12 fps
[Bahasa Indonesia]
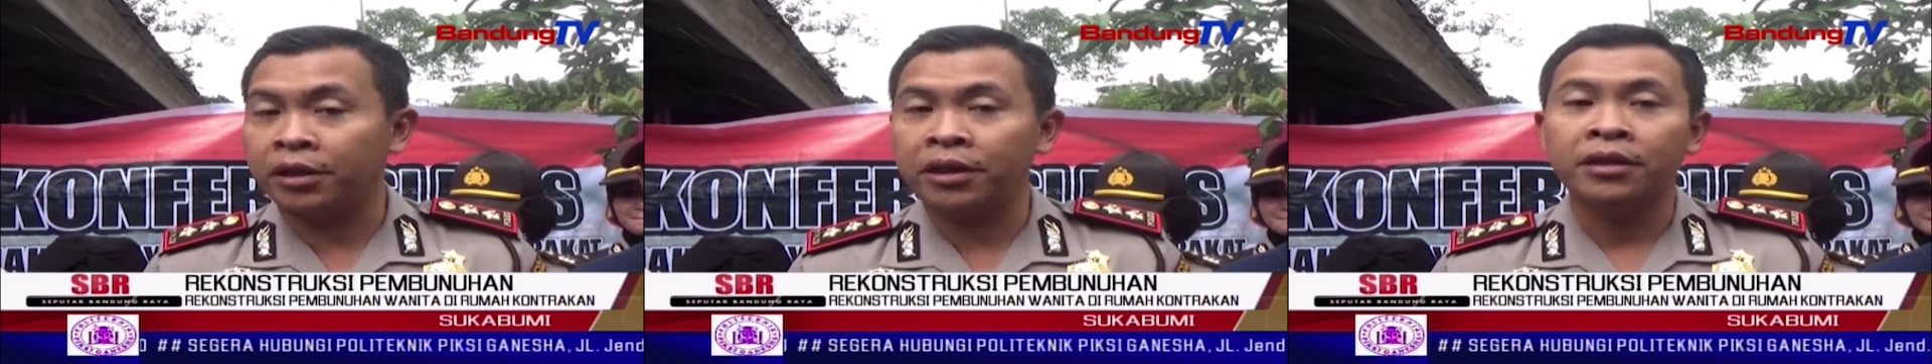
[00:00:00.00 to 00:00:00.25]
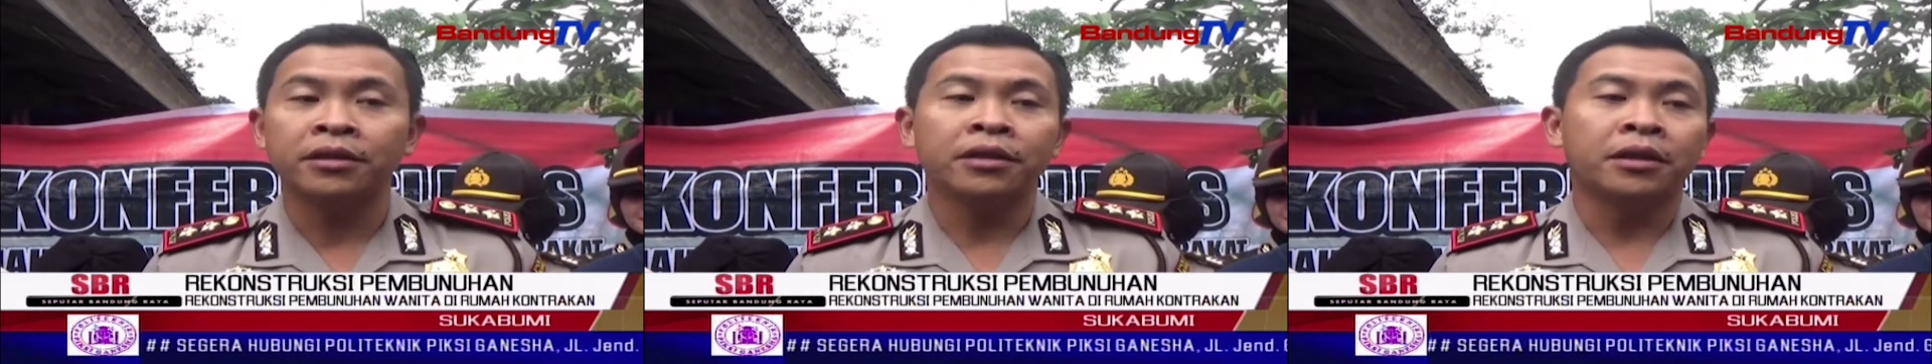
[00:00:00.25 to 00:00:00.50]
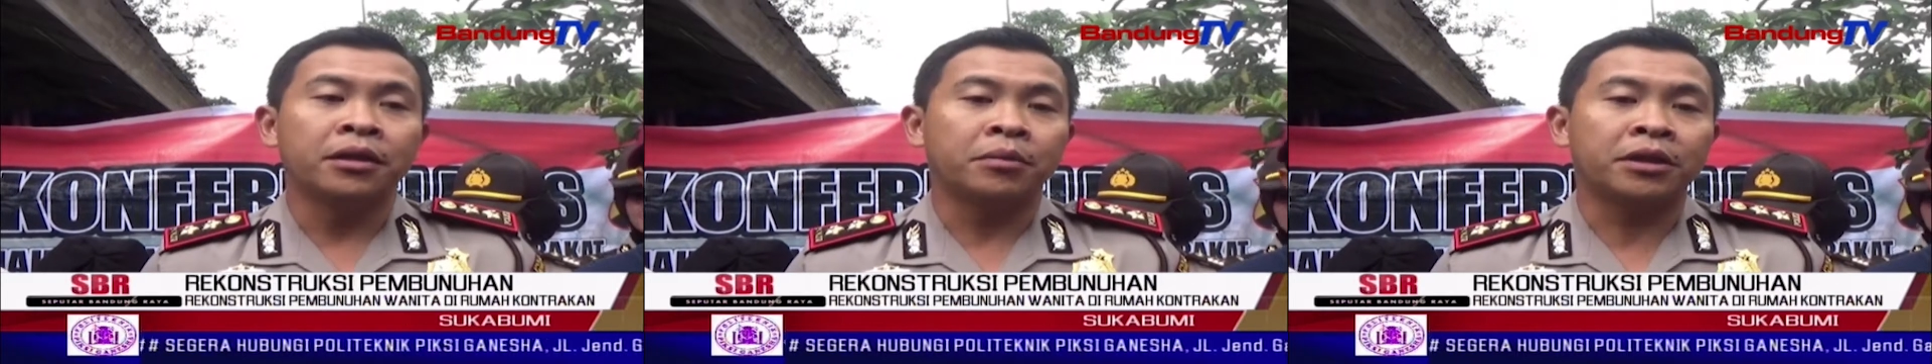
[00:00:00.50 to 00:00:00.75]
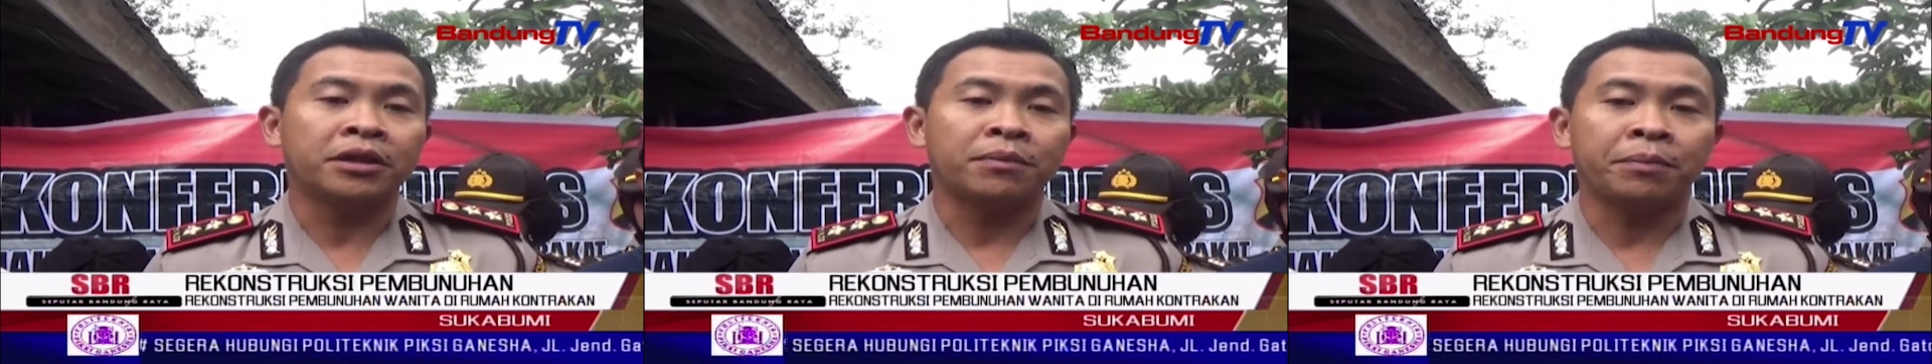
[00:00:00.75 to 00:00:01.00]
bukti
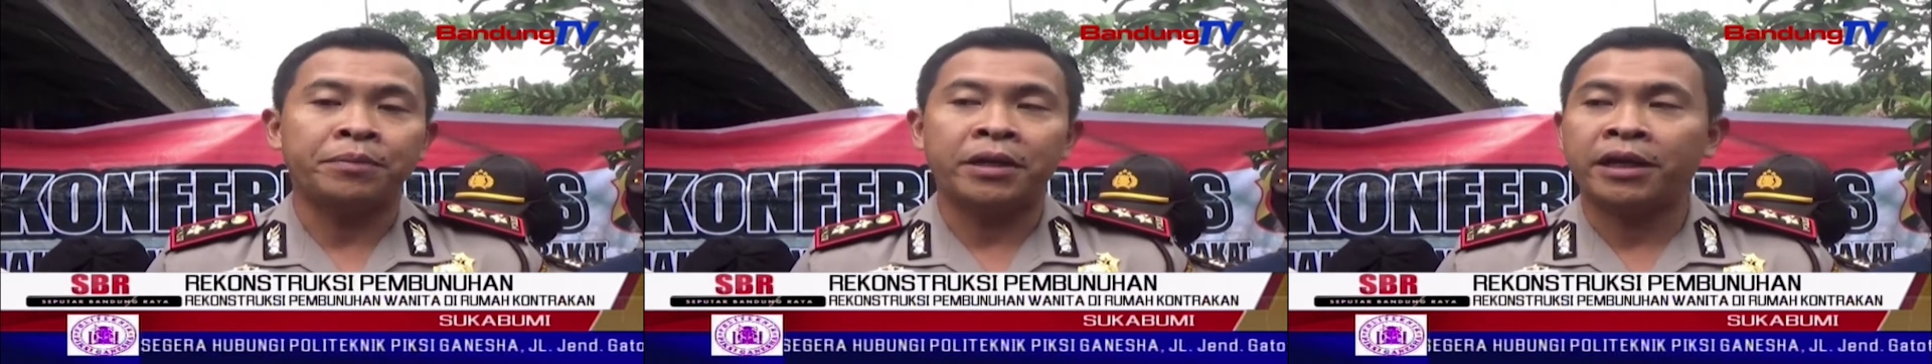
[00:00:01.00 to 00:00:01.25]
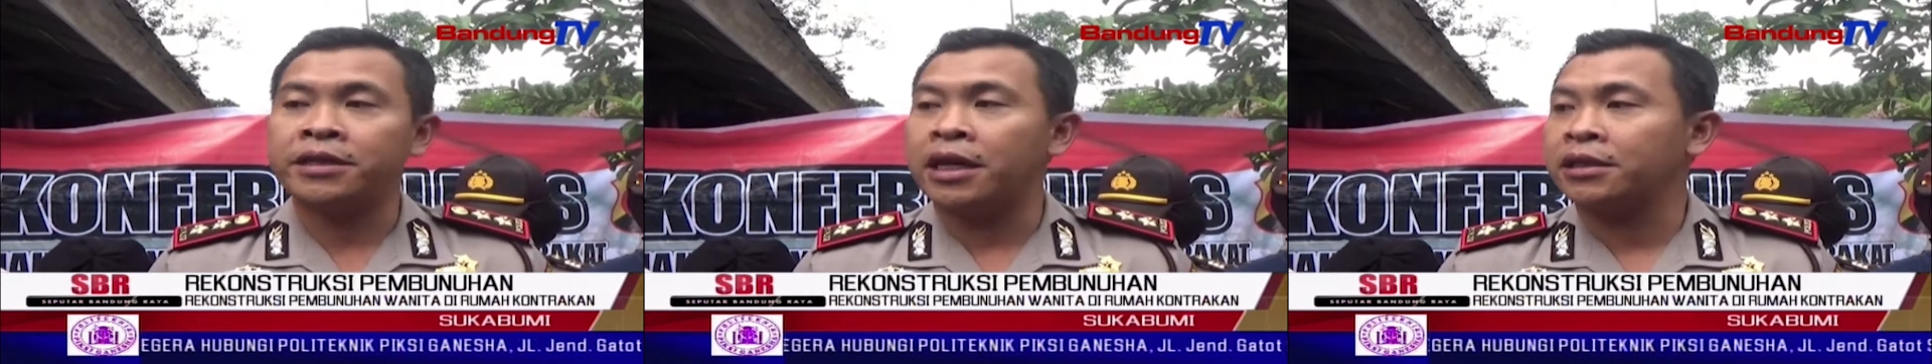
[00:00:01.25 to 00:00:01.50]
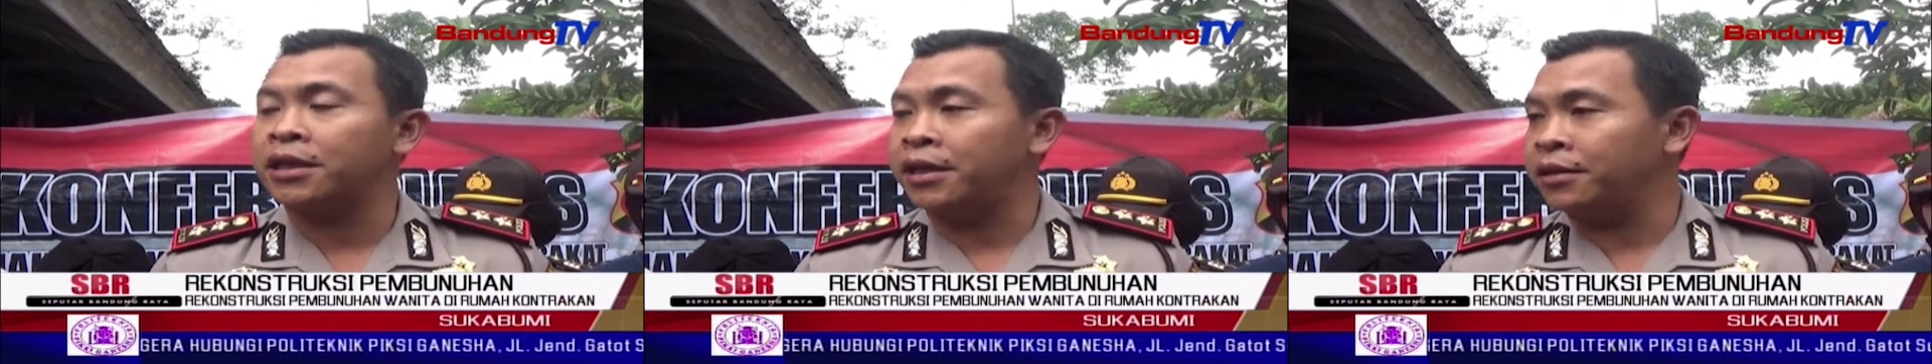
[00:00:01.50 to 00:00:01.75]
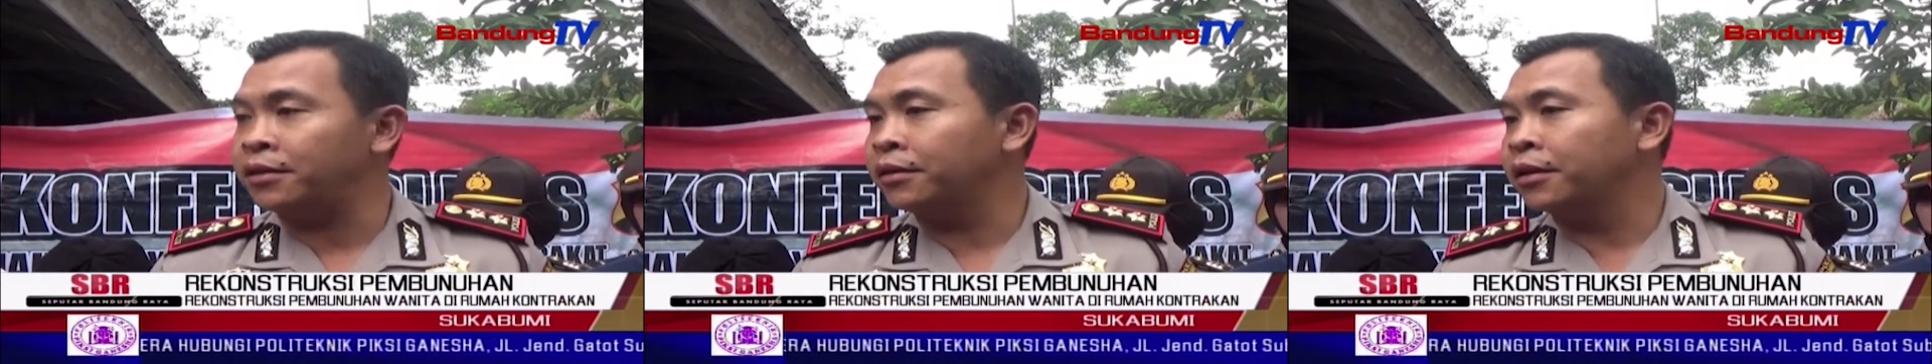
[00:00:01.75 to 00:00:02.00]
bersama pihak
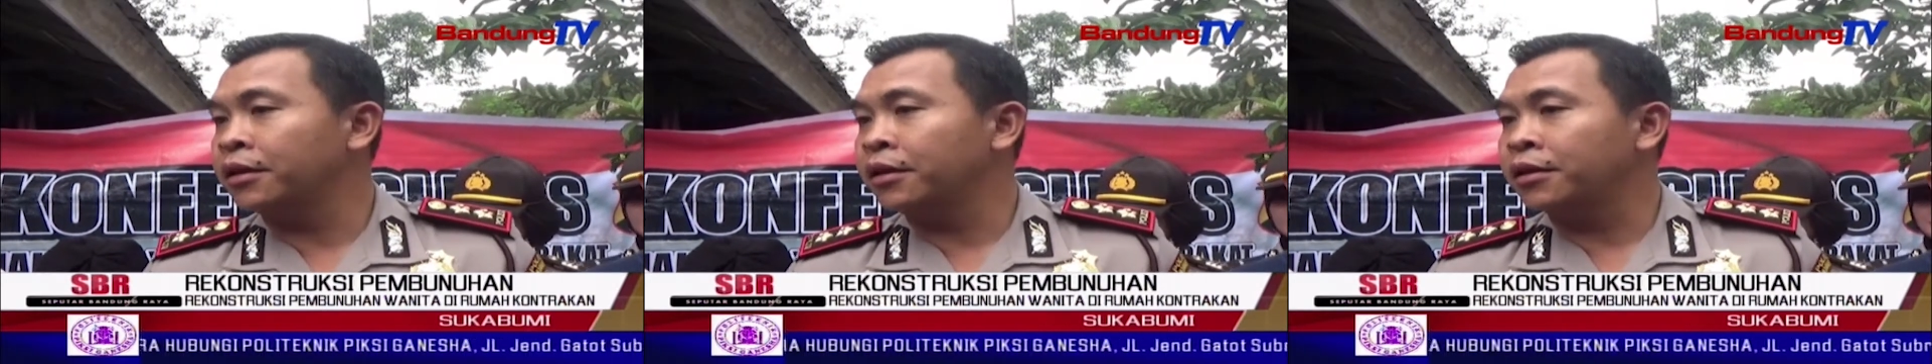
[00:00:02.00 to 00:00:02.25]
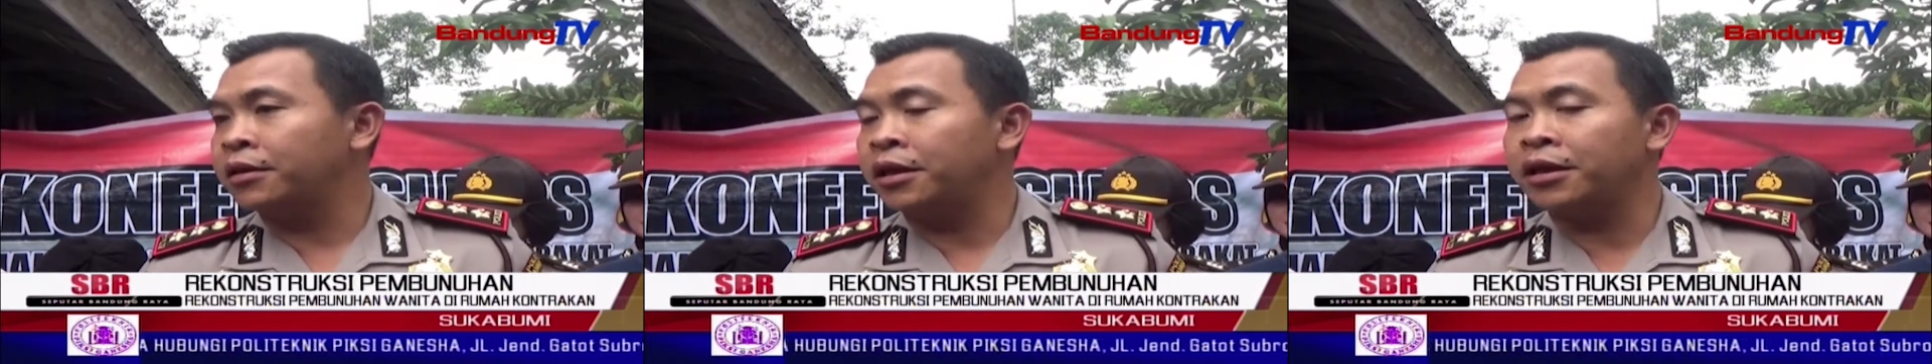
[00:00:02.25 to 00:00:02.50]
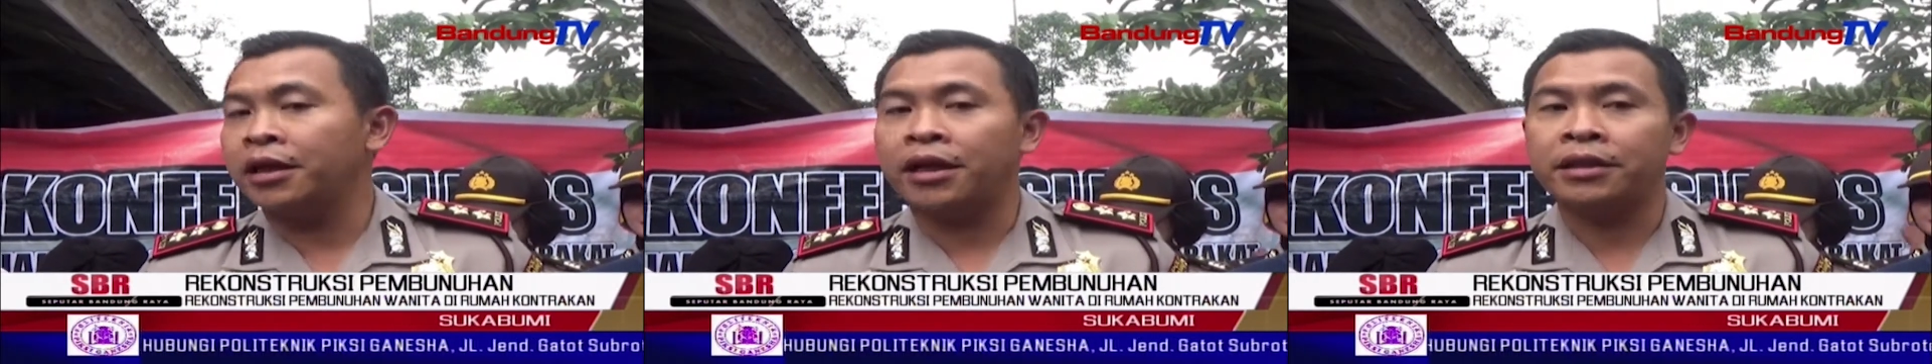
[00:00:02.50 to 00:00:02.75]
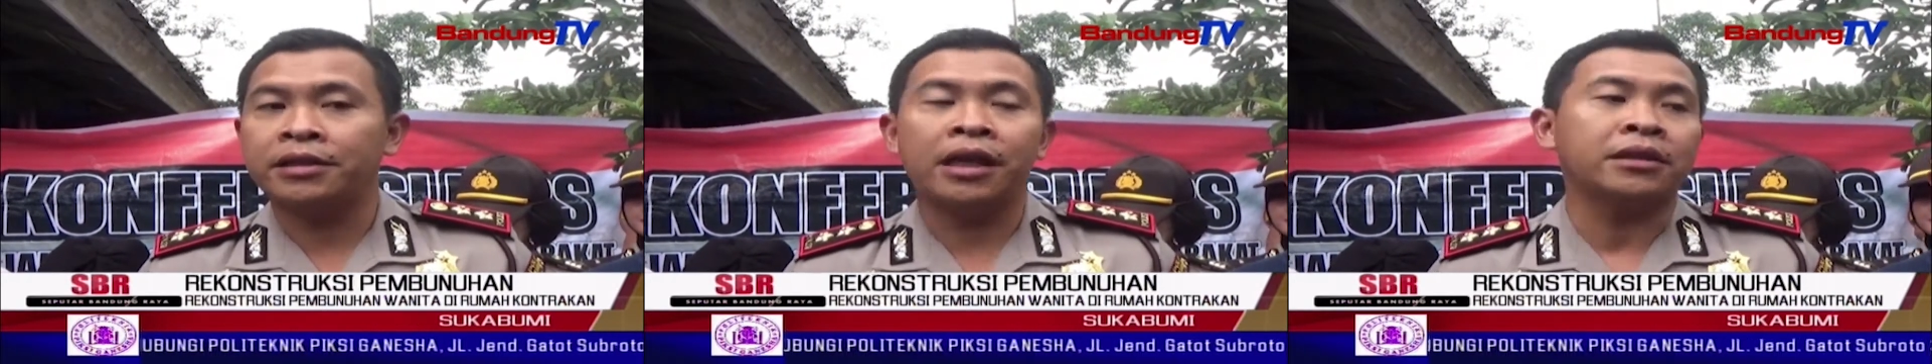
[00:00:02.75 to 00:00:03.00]
kejaksaan
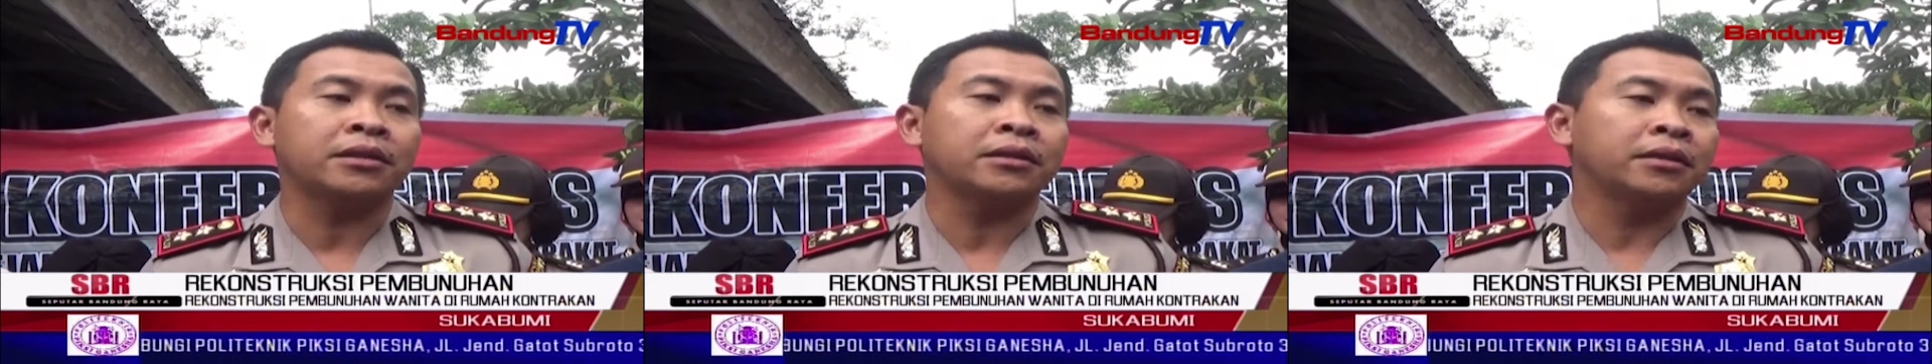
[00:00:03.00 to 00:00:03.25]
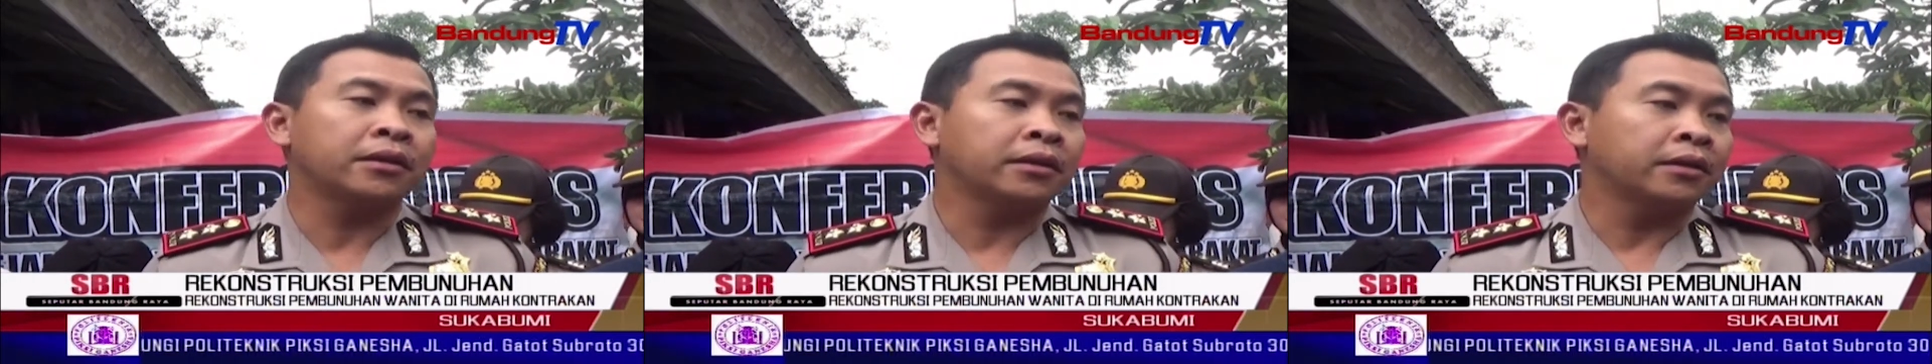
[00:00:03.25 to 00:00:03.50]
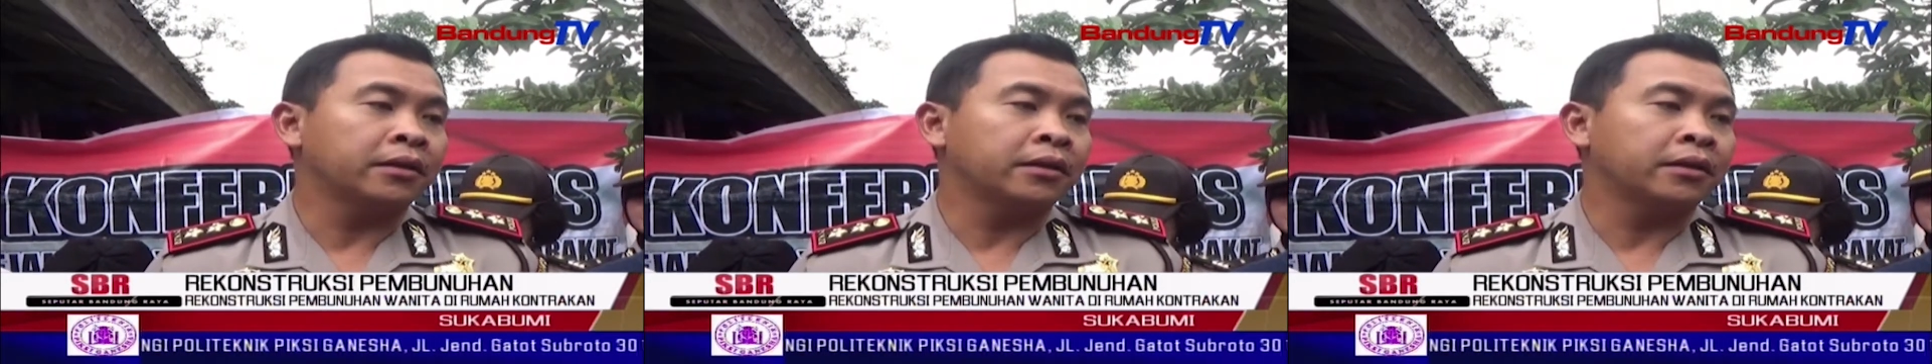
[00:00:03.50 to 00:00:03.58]
sehingga jelas